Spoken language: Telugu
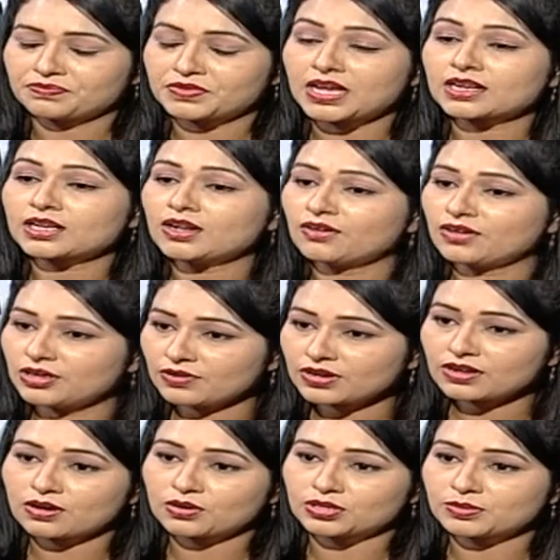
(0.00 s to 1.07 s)
దాంట్లో ఈవెన్
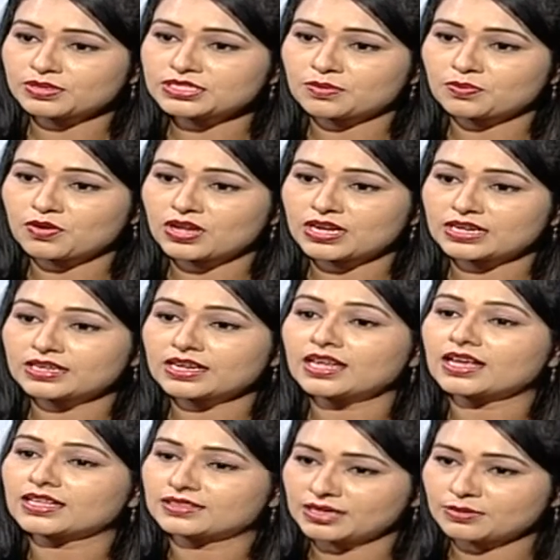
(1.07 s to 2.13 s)
కొంతమంది చెప్పుకోవాలంటే
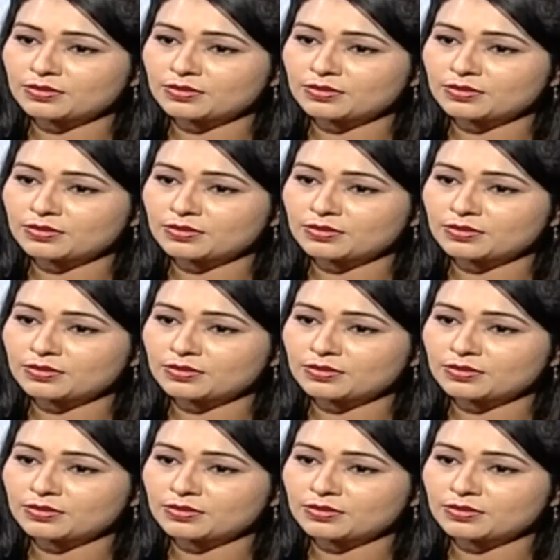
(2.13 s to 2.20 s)
ఇంకా త్రీ